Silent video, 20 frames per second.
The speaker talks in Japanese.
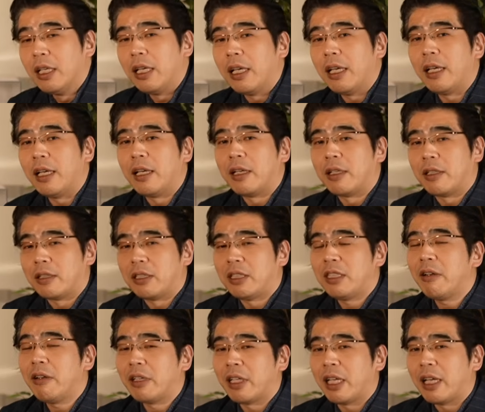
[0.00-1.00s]
えー、口
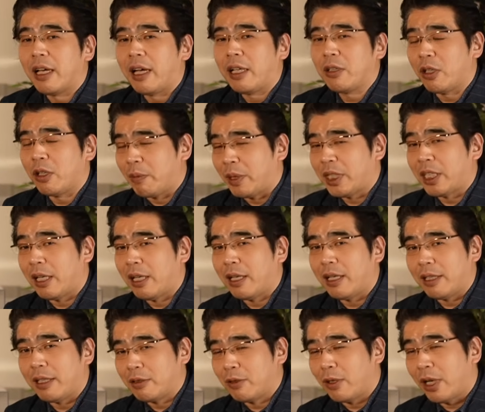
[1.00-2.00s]
ではね後でまた
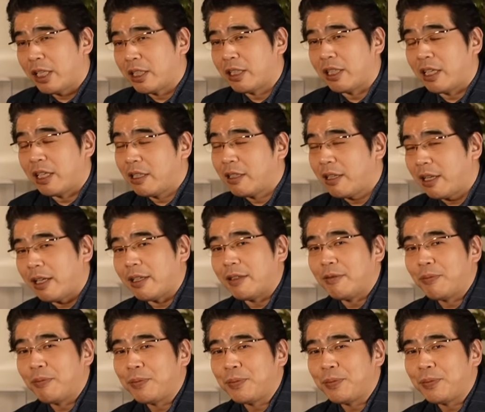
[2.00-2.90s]
その話聞くか